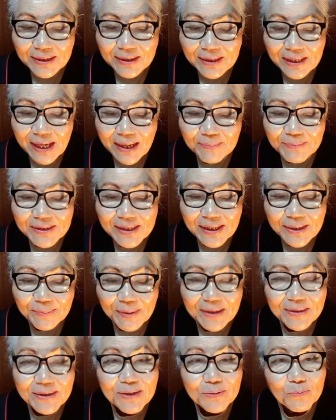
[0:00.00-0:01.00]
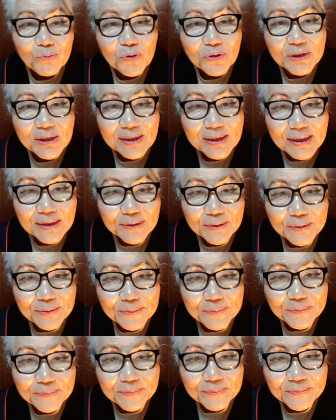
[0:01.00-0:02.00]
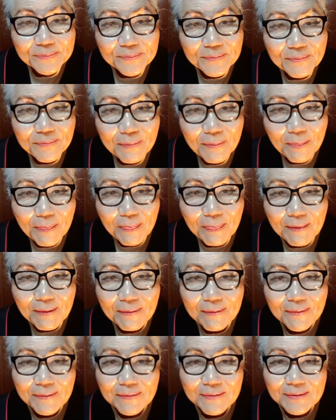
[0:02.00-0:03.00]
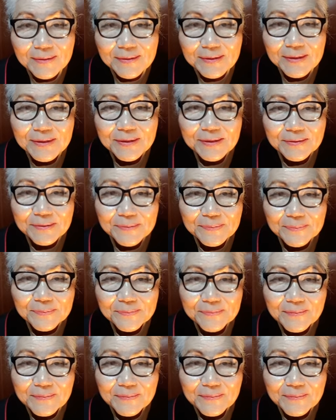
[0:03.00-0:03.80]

감사의 반대는 무엇일까요? 어, 그것은